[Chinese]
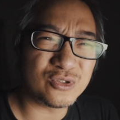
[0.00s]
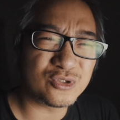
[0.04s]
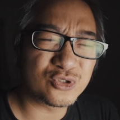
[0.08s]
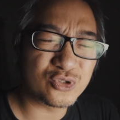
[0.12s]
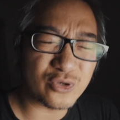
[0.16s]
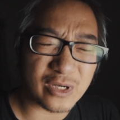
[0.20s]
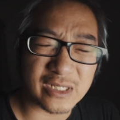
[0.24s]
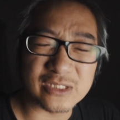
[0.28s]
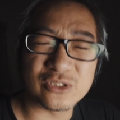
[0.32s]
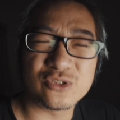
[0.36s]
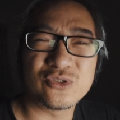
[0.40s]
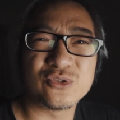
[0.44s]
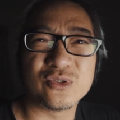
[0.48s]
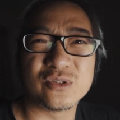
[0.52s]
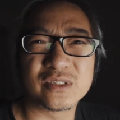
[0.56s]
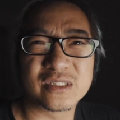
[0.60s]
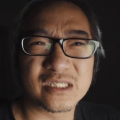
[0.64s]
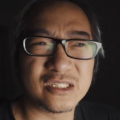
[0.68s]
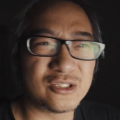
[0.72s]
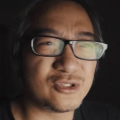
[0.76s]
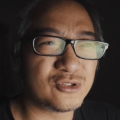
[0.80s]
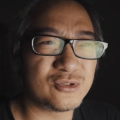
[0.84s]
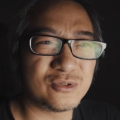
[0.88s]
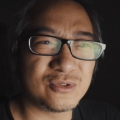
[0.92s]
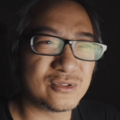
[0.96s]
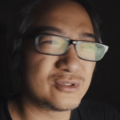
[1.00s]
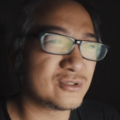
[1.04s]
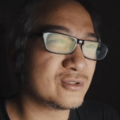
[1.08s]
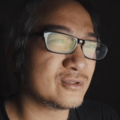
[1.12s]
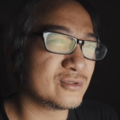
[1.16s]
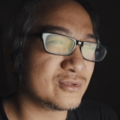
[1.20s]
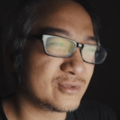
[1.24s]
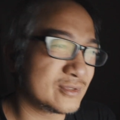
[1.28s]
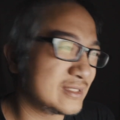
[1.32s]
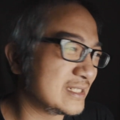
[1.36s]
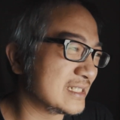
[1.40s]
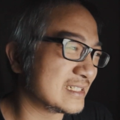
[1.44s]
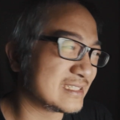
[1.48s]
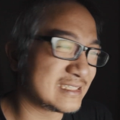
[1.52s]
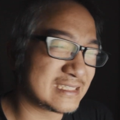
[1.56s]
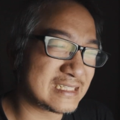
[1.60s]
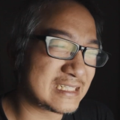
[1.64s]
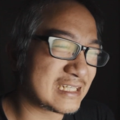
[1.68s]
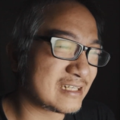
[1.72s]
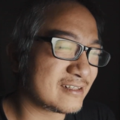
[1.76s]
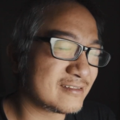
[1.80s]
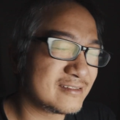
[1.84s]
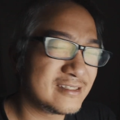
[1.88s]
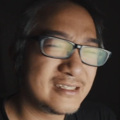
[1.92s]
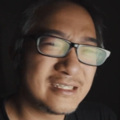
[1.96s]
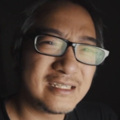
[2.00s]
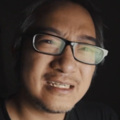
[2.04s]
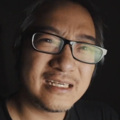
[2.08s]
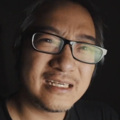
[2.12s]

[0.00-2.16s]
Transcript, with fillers: 创作跟突出。我也知道，